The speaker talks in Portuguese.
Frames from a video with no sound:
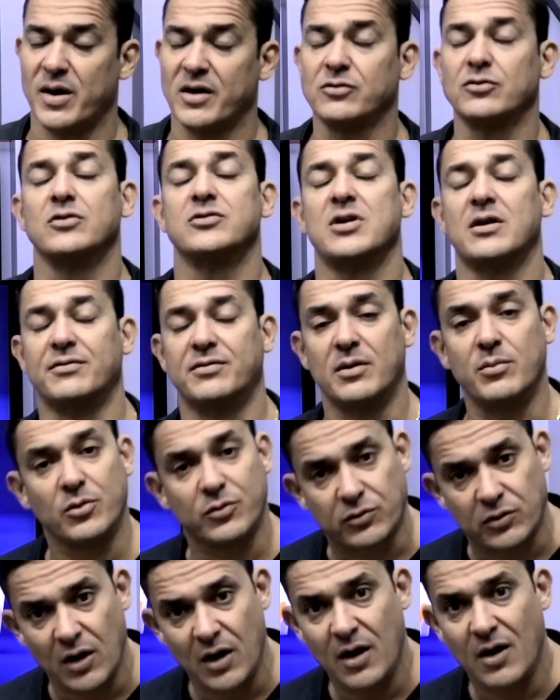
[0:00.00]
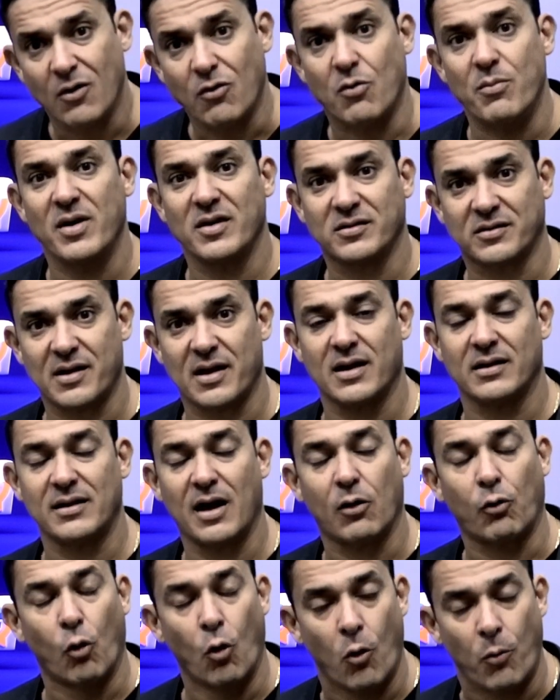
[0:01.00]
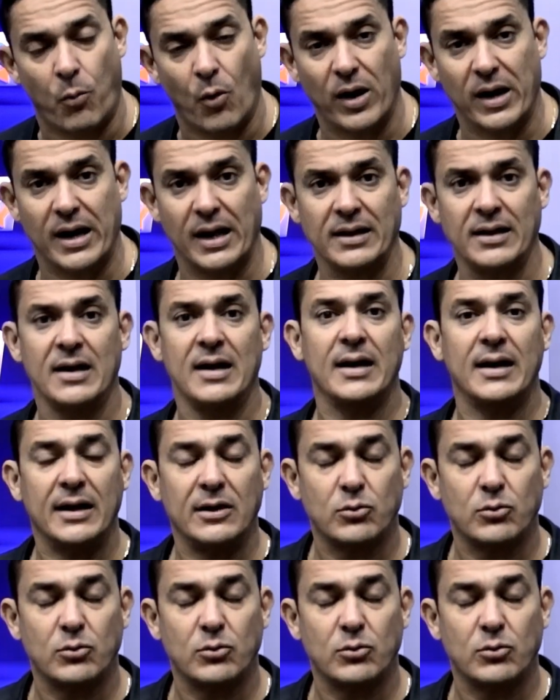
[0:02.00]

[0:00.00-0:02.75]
mas nós já vamos começar a dar corpo a ela